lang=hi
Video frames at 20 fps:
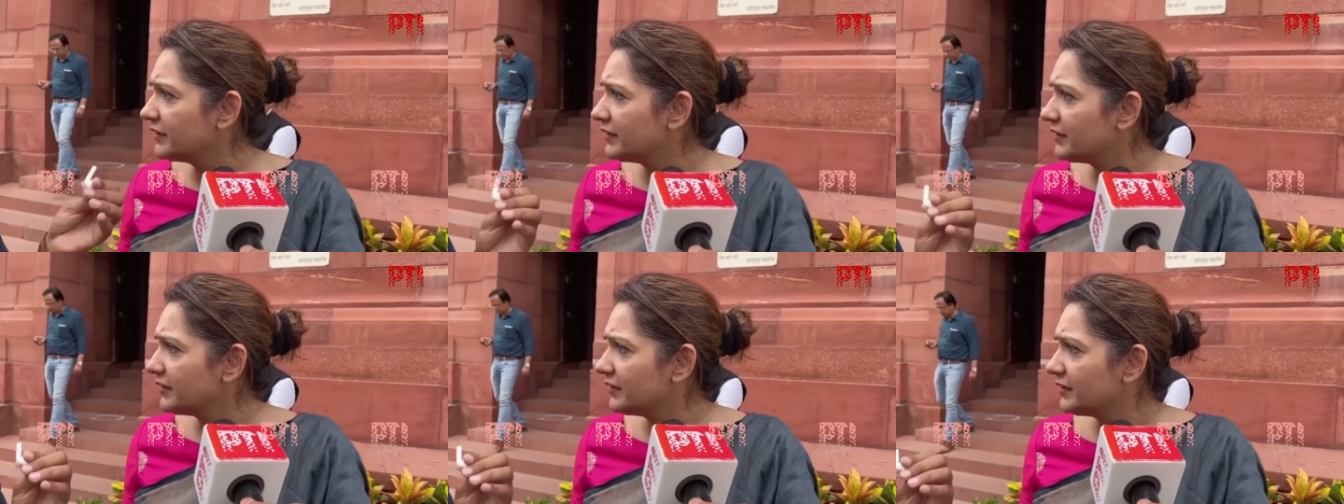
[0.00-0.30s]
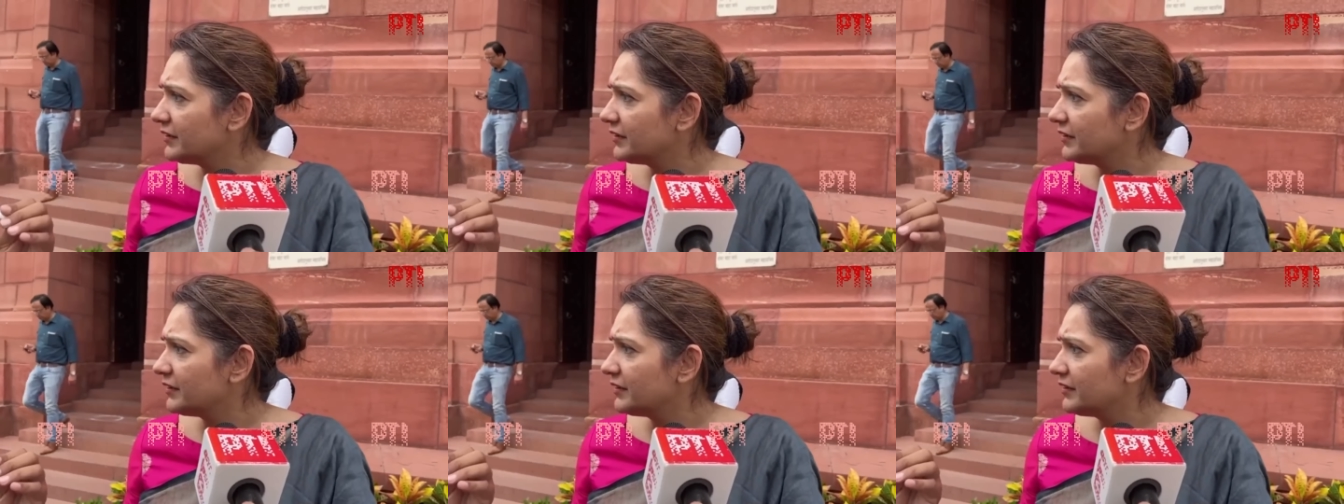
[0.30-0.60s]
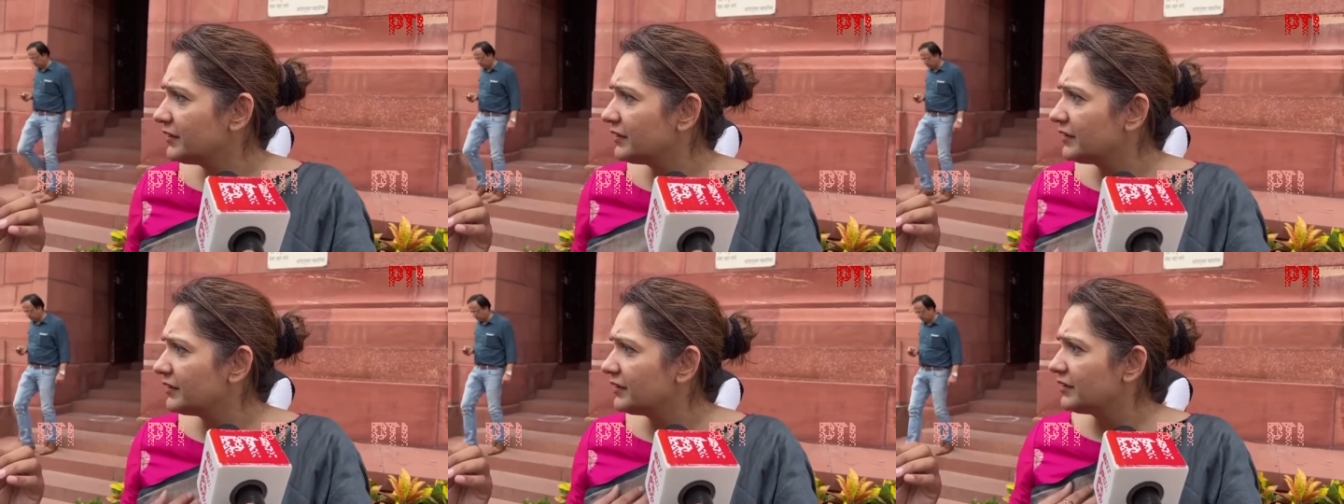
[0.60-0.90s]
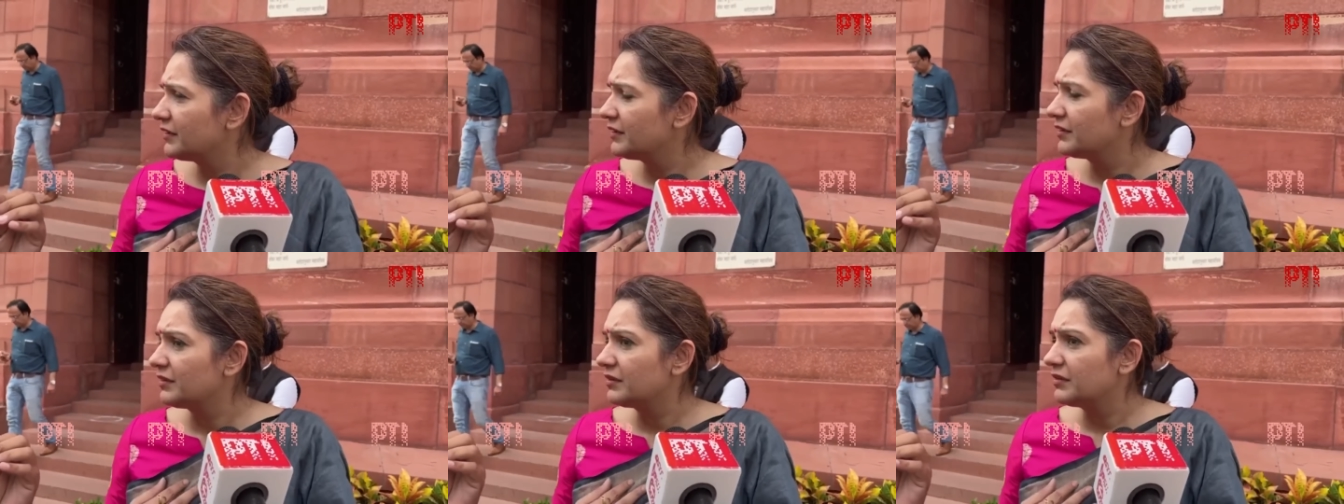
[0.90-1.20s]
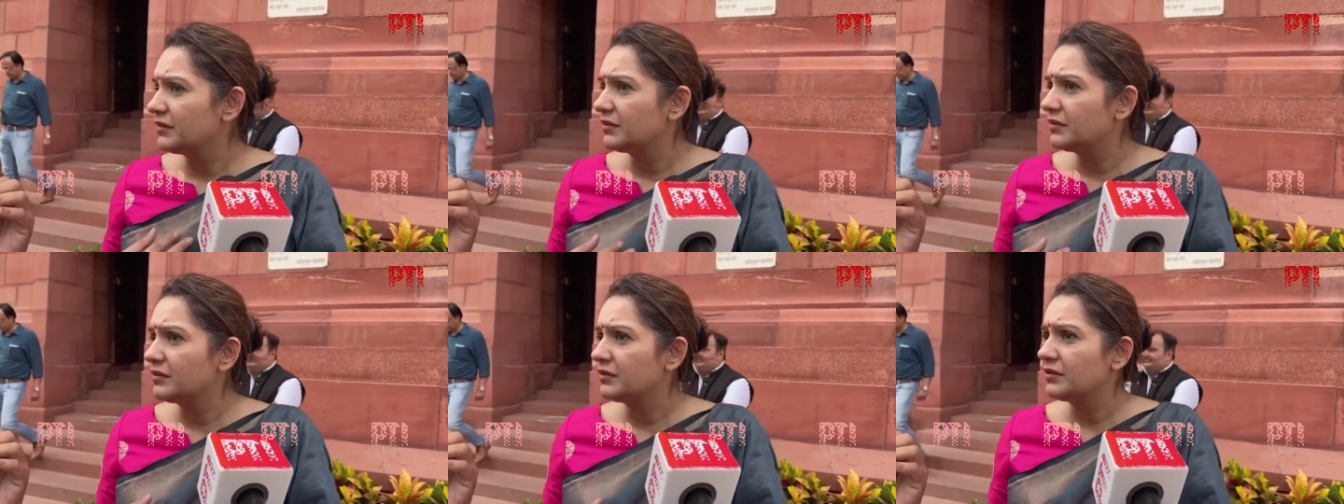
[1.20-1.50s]
नहीं लेकिन इस पे तो
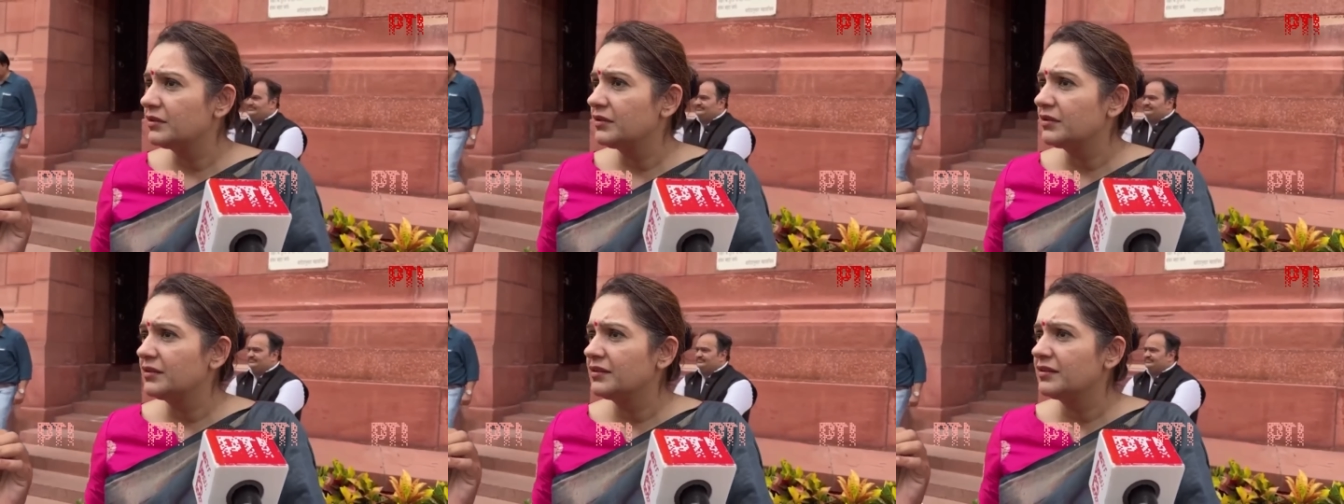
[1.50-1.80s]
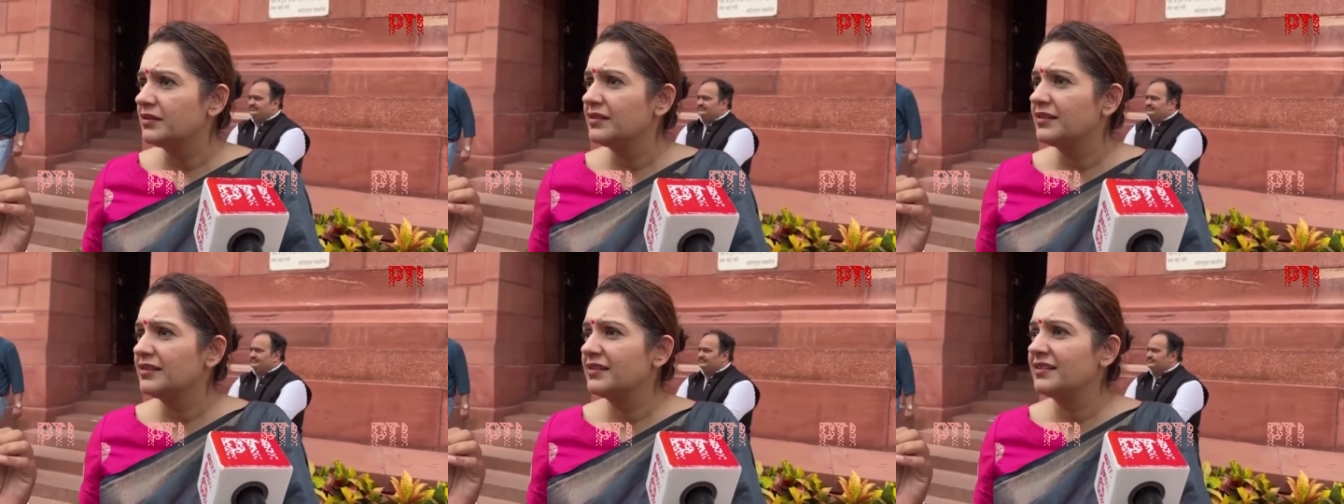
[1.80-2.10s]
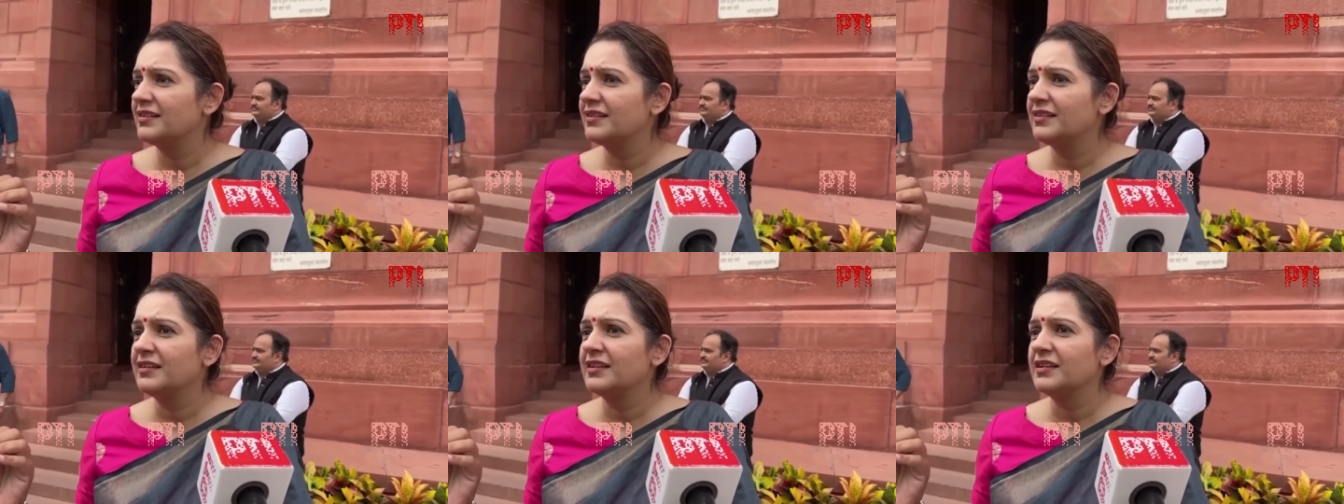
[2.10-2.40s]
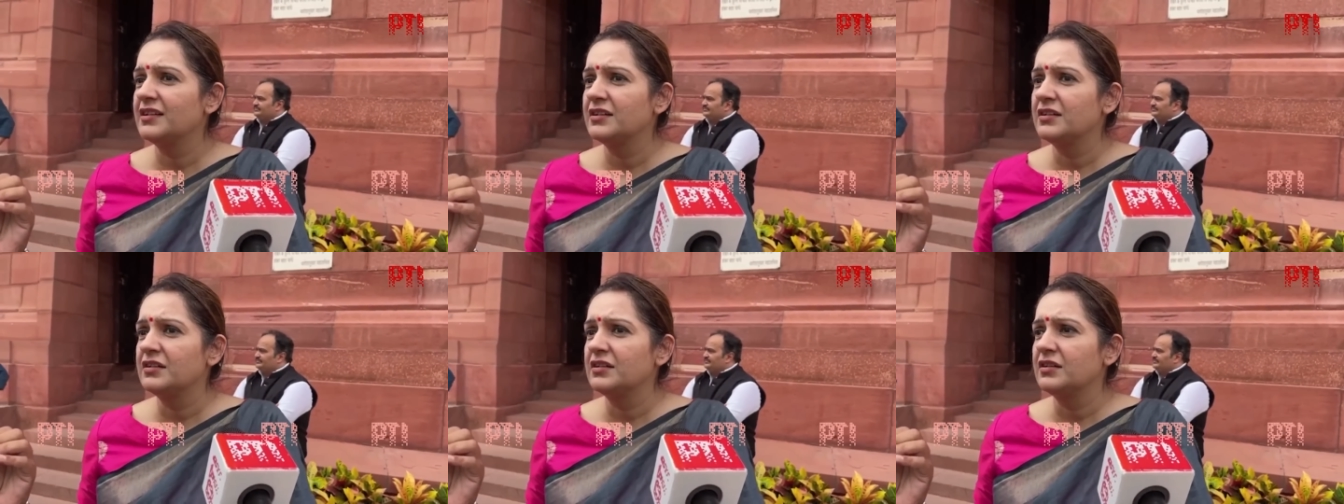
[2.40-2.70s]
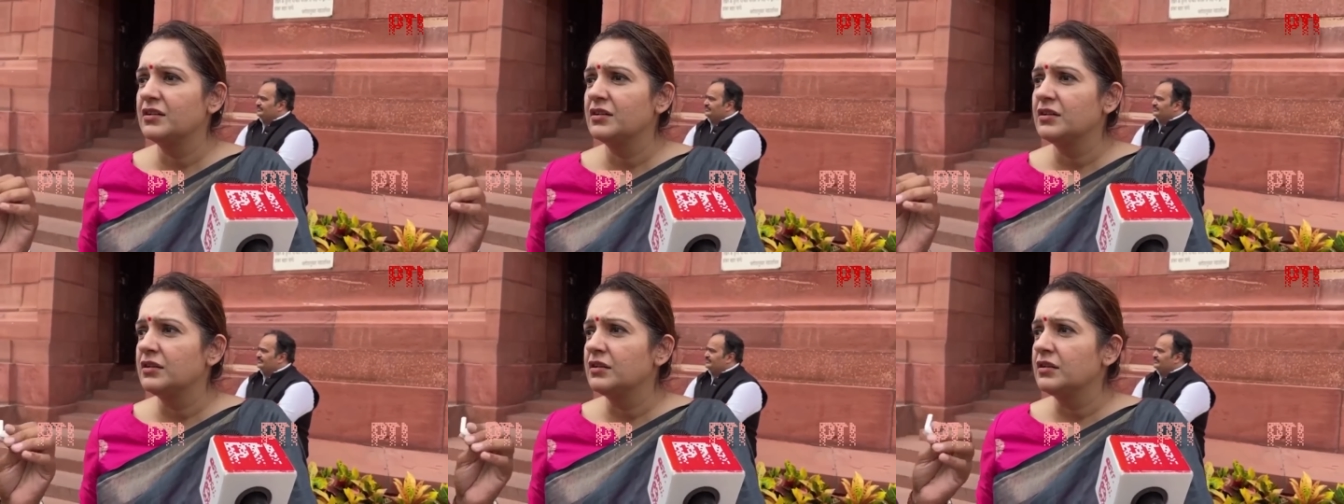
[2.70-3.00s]
सत्ता पक्ष की महिला सांसद
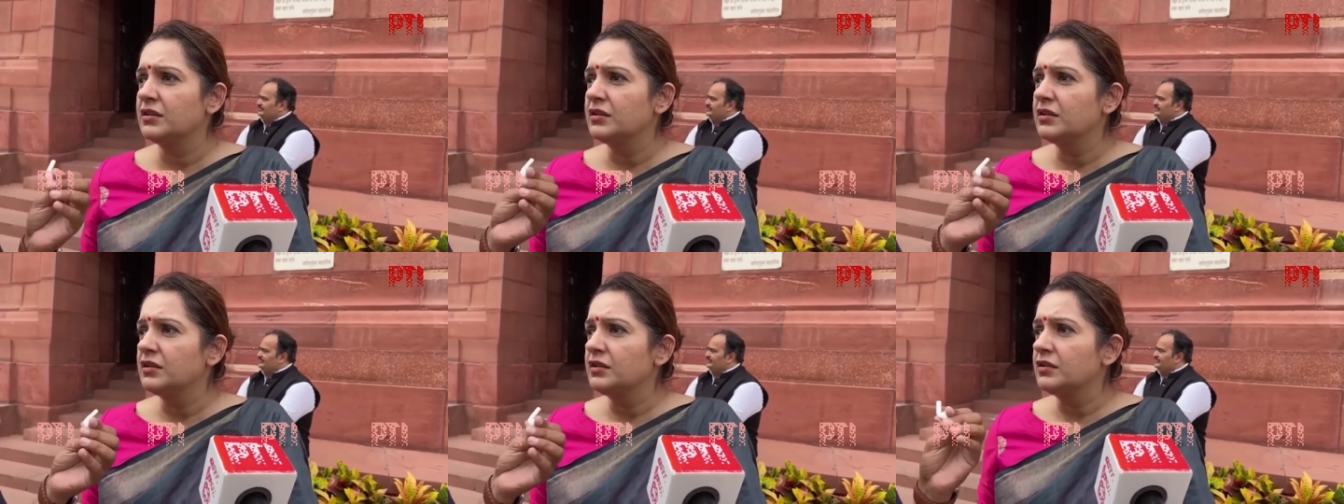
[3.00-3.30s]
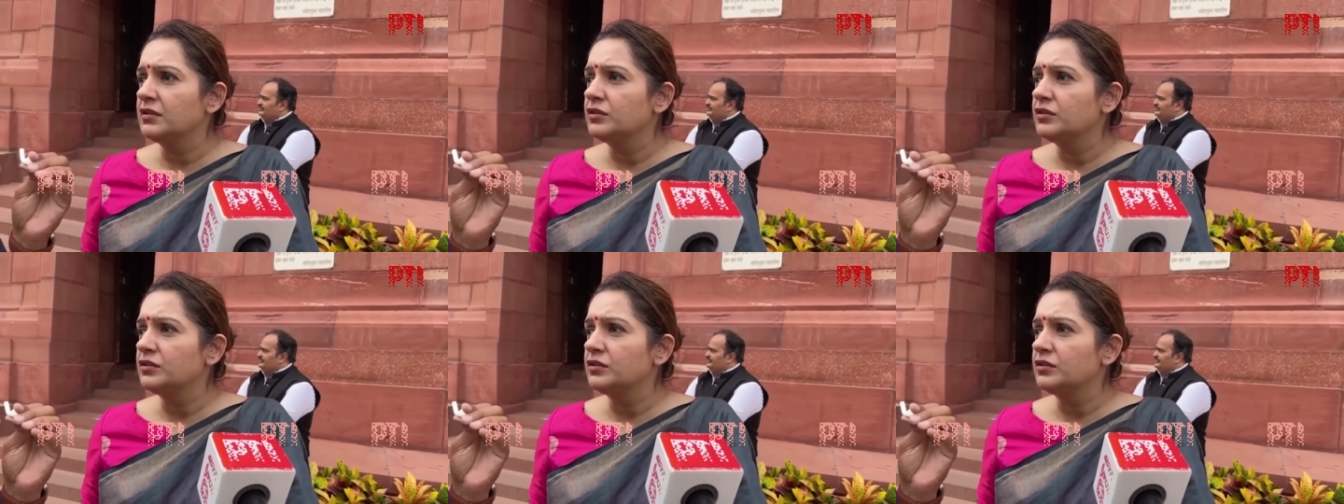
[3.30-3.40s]
नाराज हो गई ना